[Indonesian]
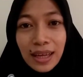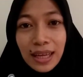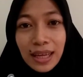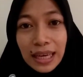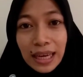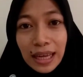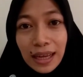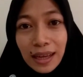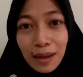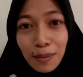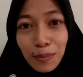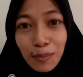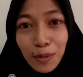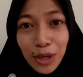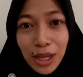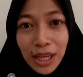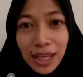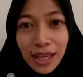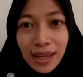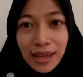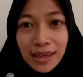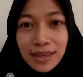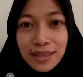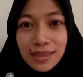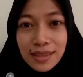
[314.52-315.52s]
nah
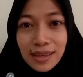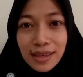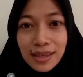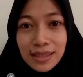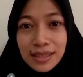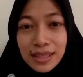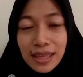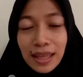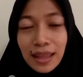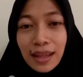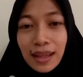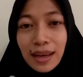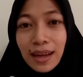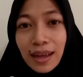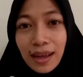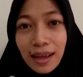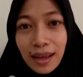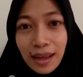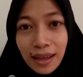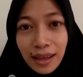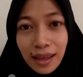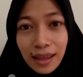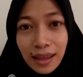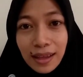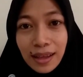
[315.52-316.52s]
kemudian setelah
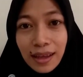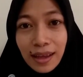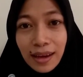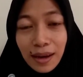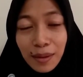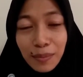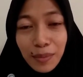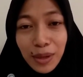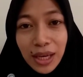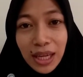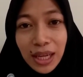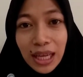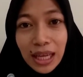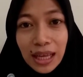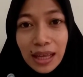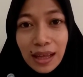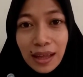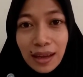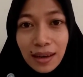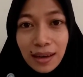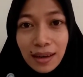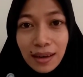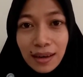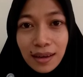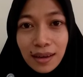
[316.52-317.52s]
kakeknya Re
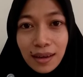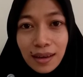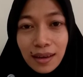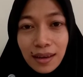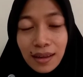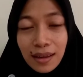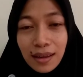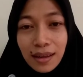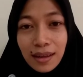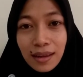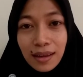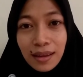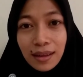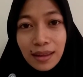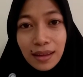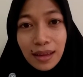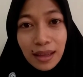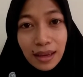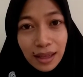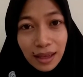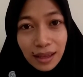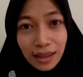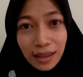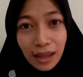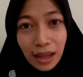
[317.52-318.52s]
meninggal
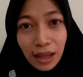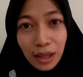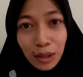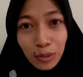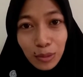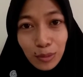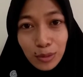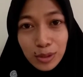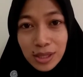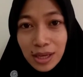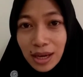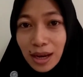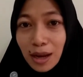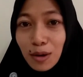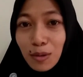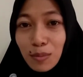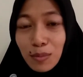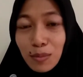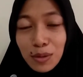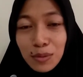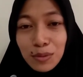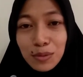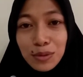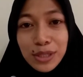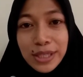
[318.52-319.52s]
neneknya itu
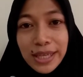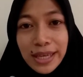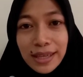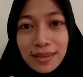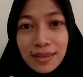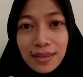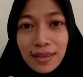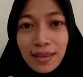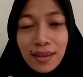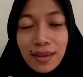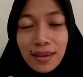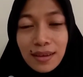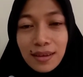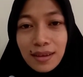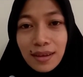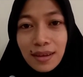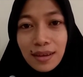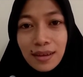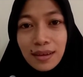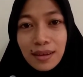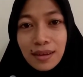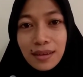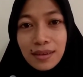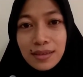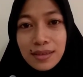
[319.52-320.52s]
selalu menghujat
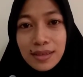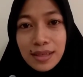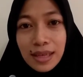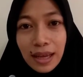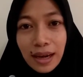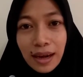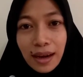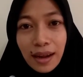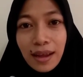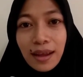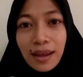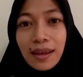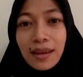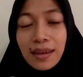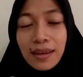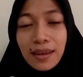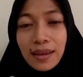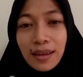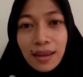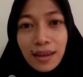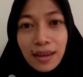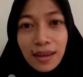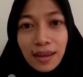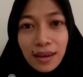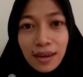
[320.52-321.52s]
si Re
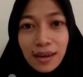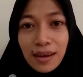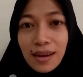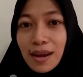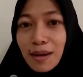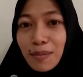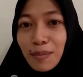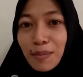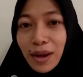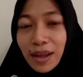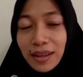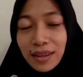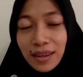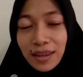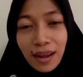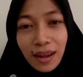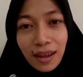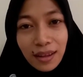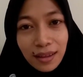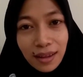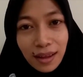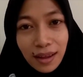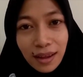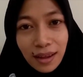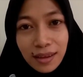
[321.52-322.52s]
dia
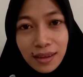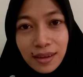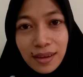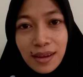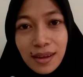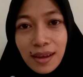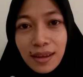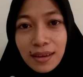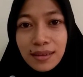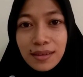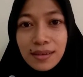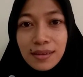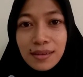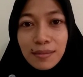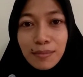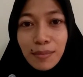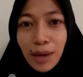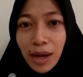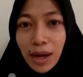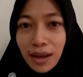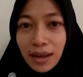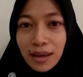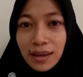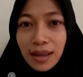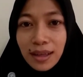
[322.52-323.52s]
mengata-ngatai dan
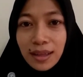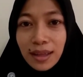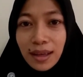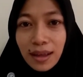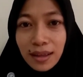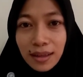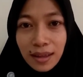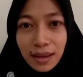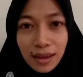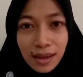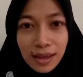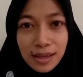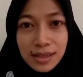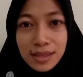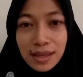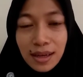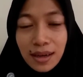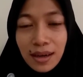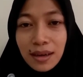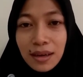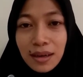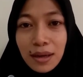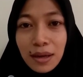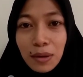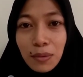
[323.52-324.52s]
bahkan kata-kata kasar
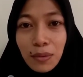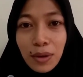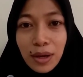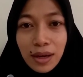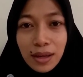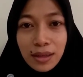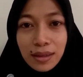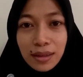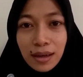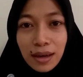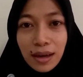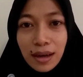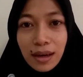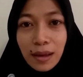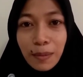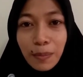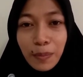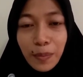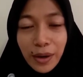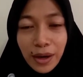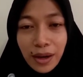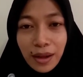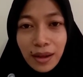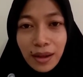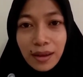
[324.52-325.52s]
yang dikeluarkan terhadap
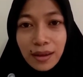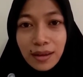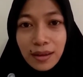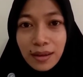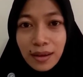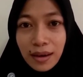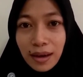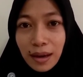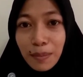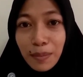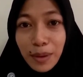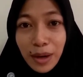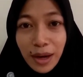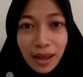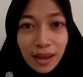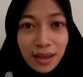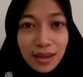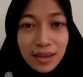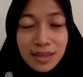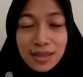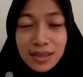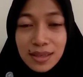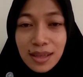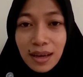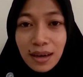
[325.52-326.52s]
Re. Re
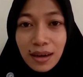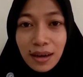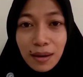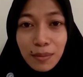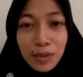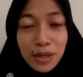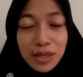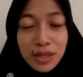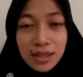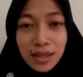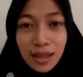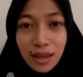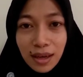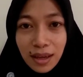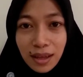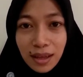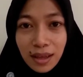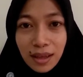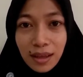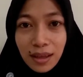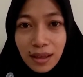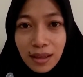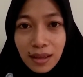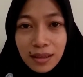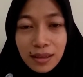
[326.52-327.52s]
menangis dan Re
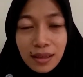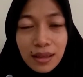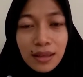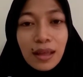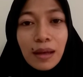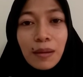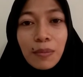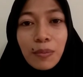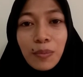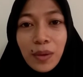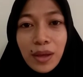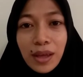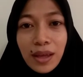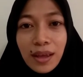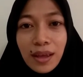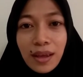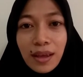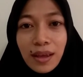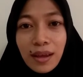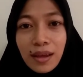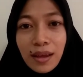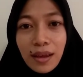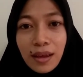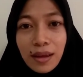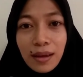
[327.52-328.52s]
bersedih,
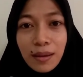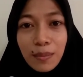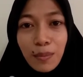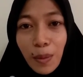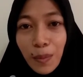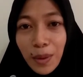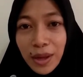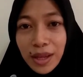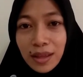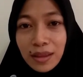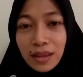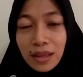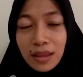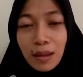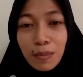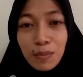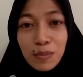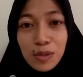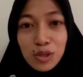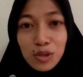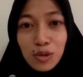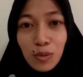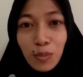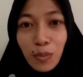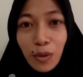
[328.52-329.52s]
tetapi mamanya
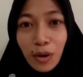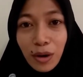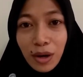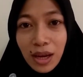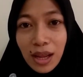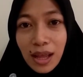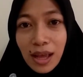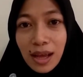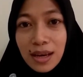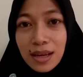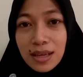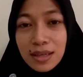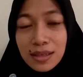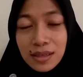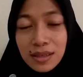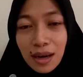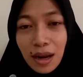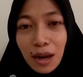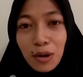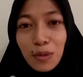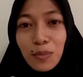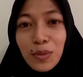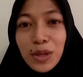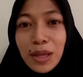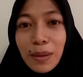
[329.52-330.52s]
tetap mensupport dia dan
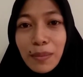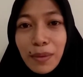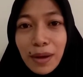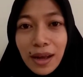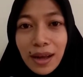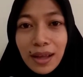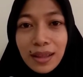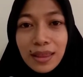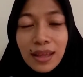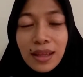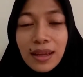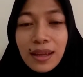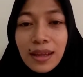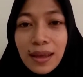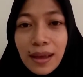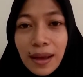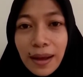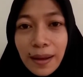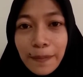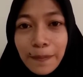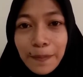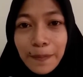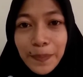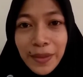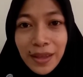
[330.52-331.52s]
selalu menyemangati
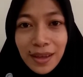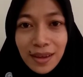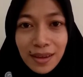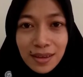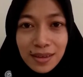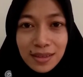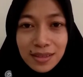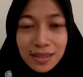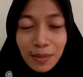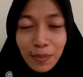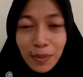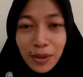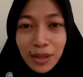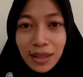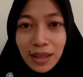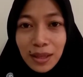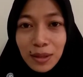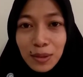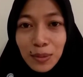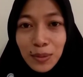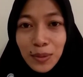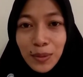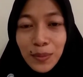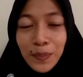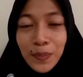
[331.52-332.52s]
dia.
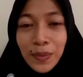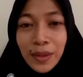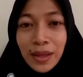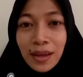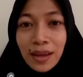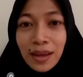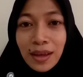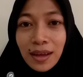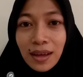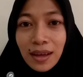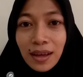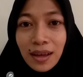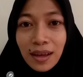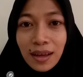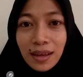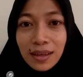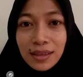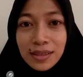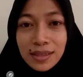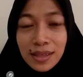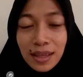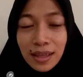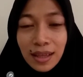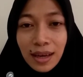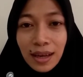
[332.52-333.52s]
Seperti itu.
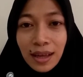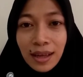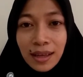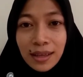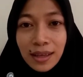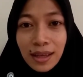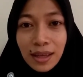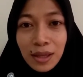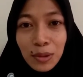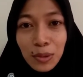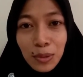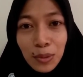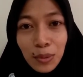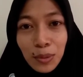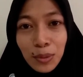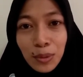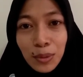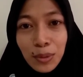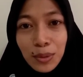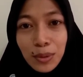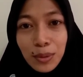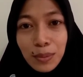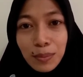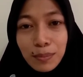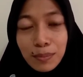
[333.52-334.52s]
Setelahnya itu
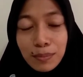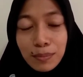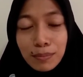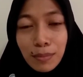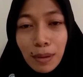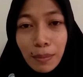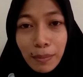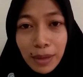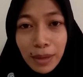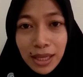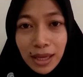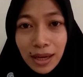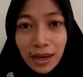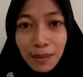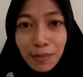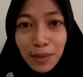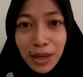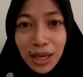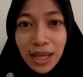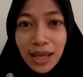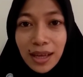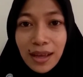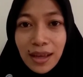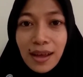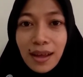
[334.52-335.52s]
mamanya Re
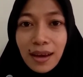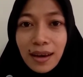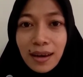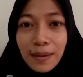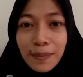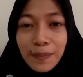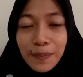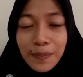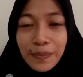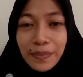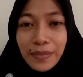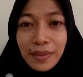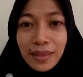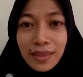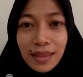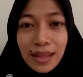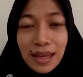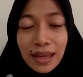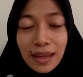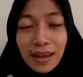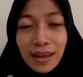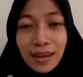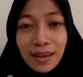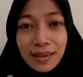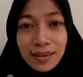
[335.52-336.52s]
meninggal.
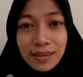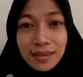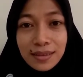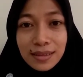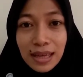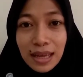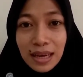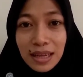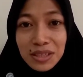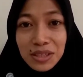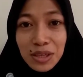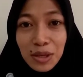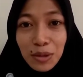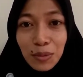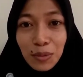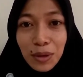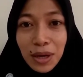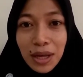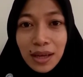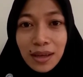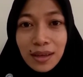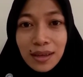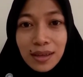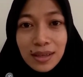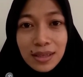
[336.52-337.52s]
Nah, dari
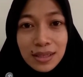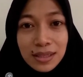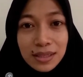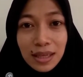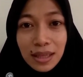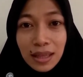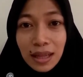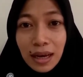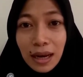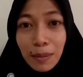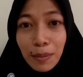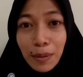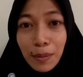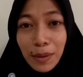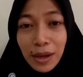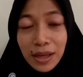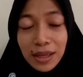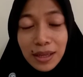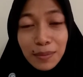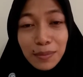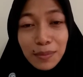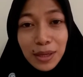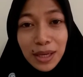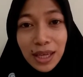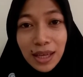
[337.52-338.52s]
situlah setelah
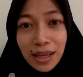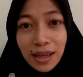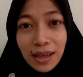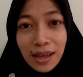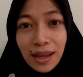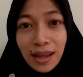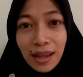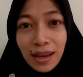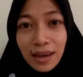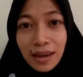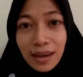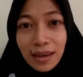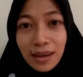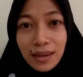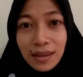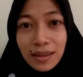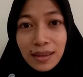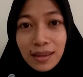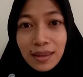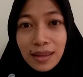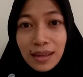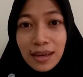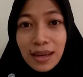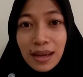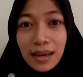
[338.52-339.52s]
mamanya meninggal,
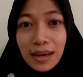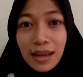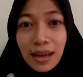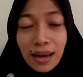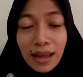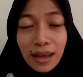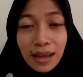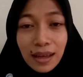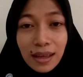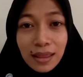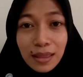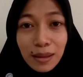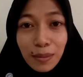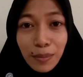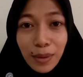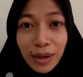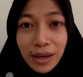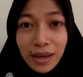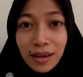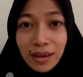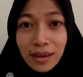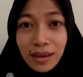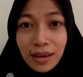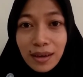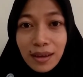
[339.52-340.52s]
tidak ada lagi
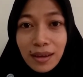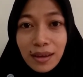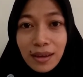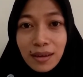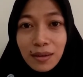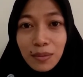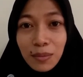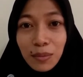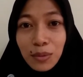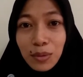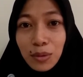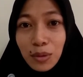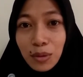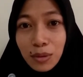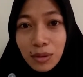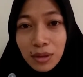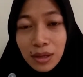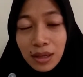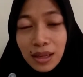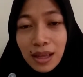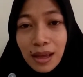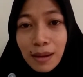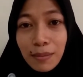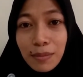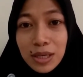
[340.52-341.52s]
teman
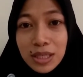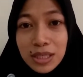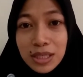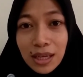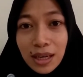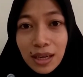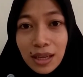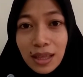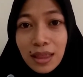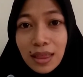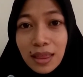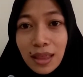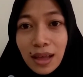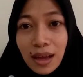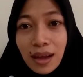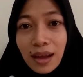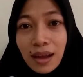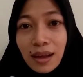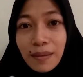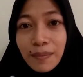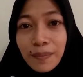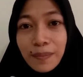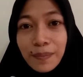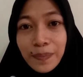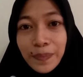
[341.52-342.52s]
untuk dia
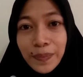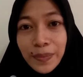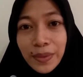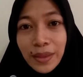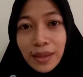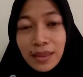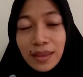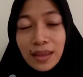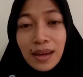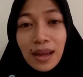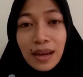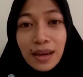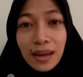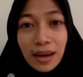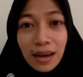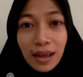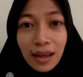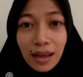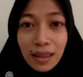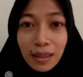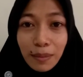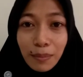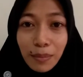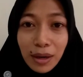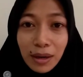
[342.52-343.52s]
bercerita, tidak ada
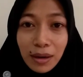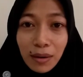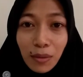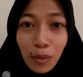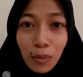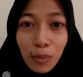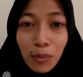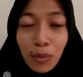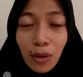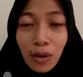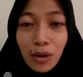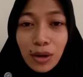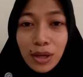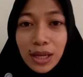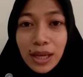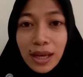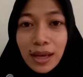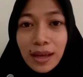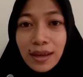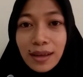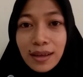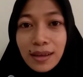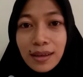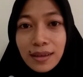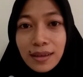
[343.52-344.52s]
lagi teman ngobrolnya.